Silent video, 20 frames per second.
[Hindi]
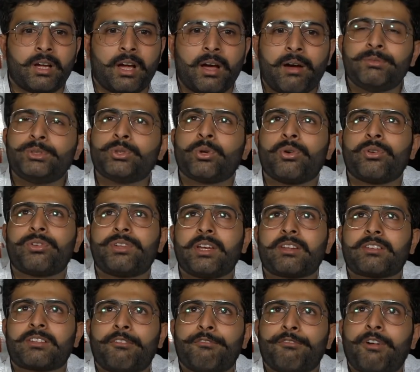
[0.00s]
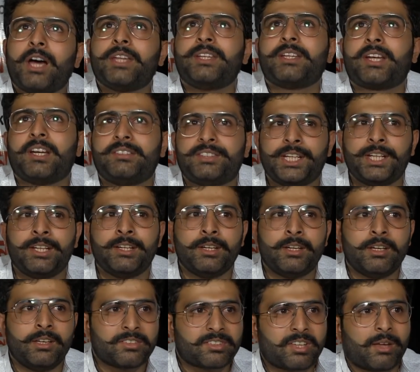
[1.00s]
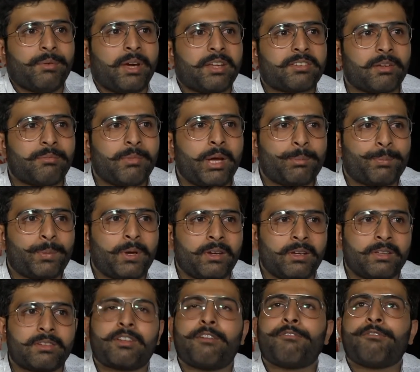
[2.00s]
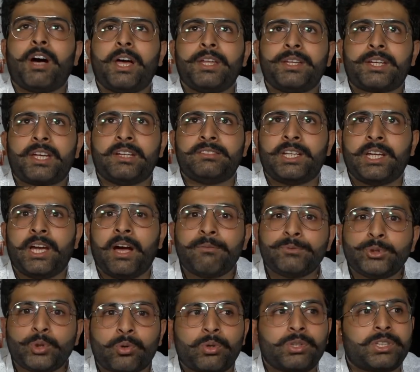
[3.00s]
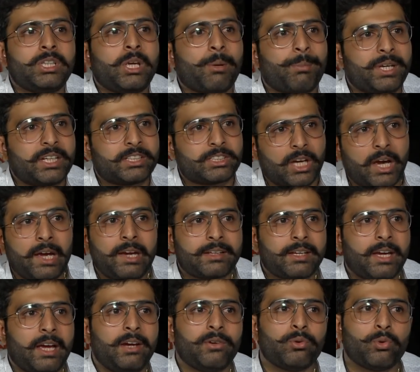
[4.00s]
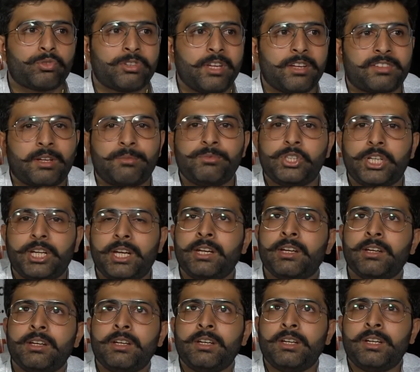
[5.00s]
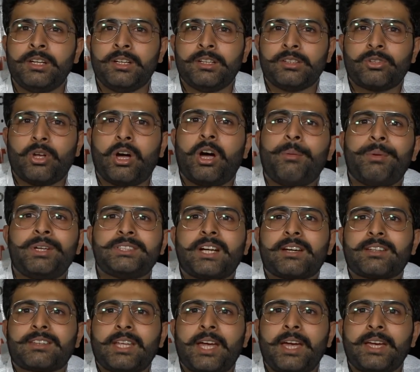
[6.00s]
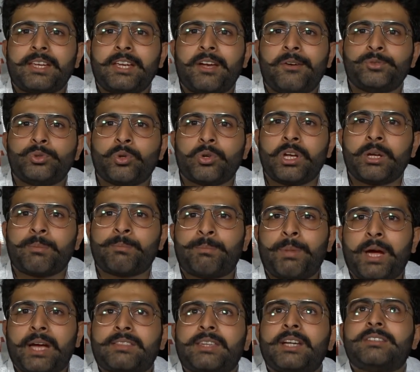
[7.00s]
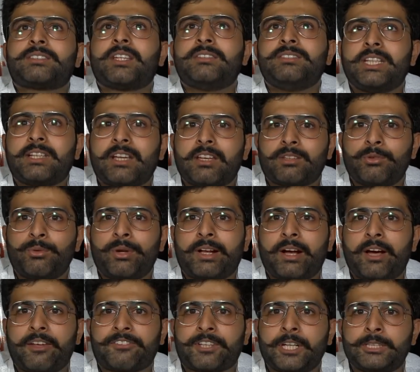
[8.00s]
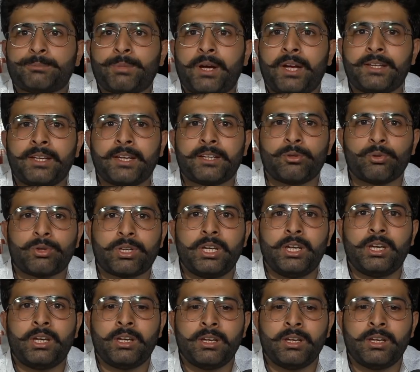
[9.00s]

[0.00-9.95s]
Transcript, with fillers: हम लोगों से एक संवाद करें समय समय पे संवाद करें हम लोगों की अपेक्षाएं क्या है उसे समझें तो हमें लगता है कि हम लोग एक बेहतर तरीके से विकास कर पाएंगे क्योंकि